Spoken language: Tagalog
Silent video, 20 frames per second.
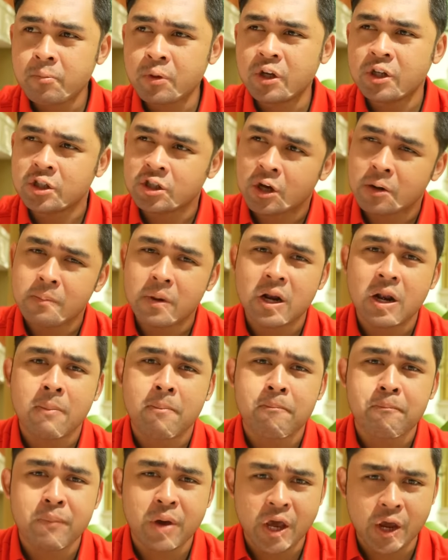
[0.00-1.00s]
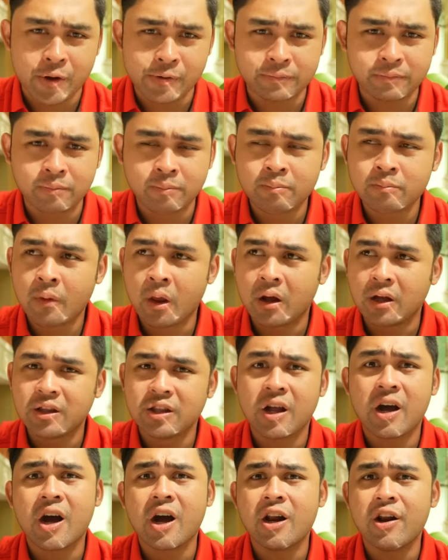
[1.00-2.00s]
isang malambing
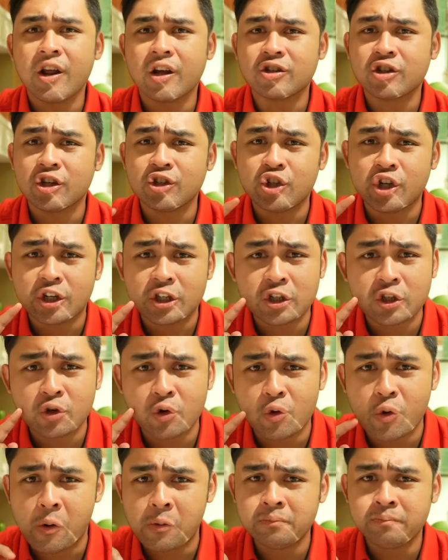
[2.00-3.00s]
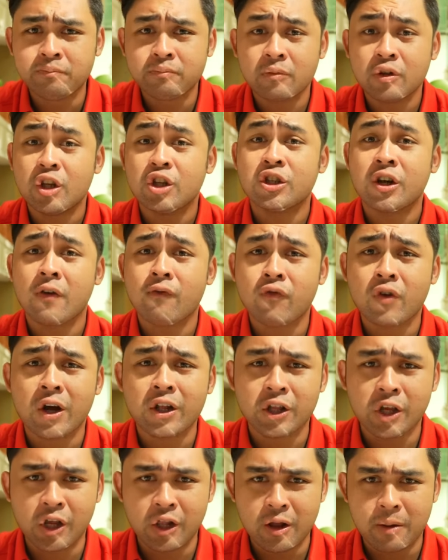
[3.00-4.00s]
na halik sa cheeks ko ni chef
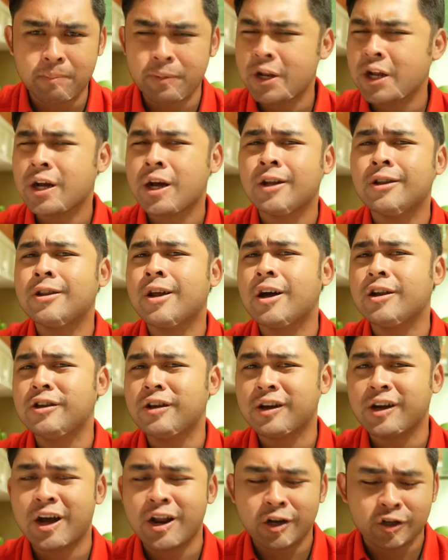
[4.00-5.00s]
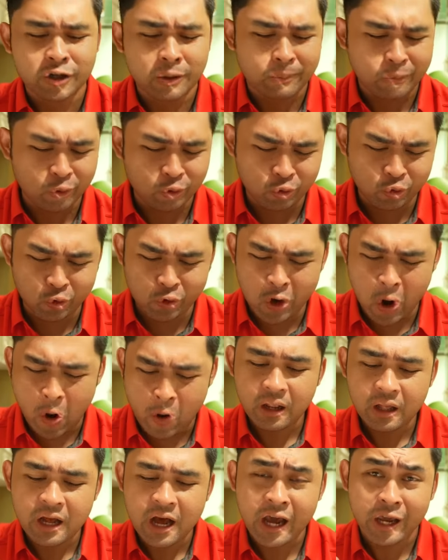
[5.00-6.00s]
kanina. Pinaghandaan niya galing sa puso niya.
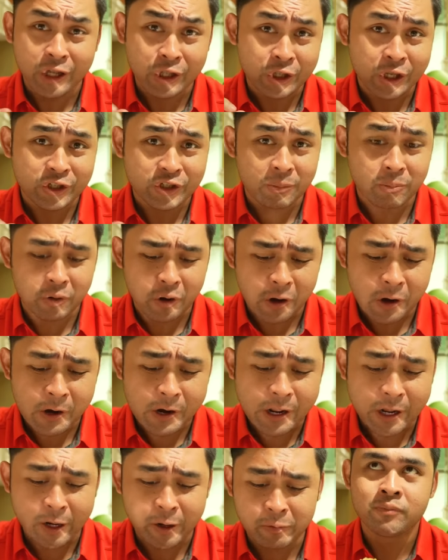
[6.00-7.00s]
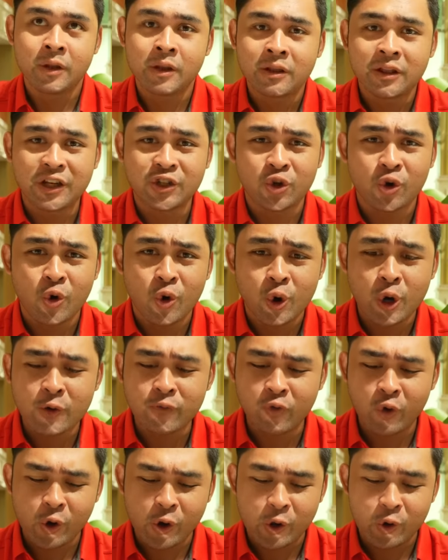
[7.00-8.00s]
Akintay some garlic. Tapos yung olive
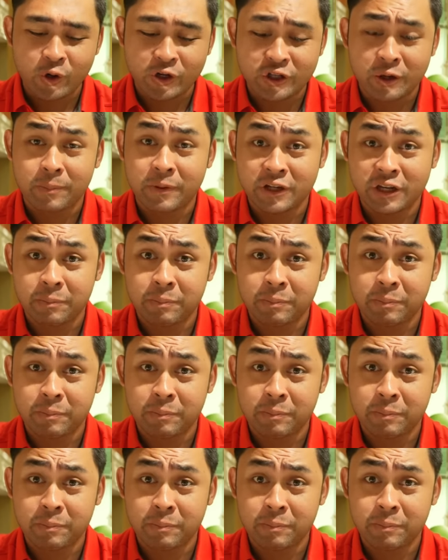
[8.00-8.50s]
oil yung isa pa sa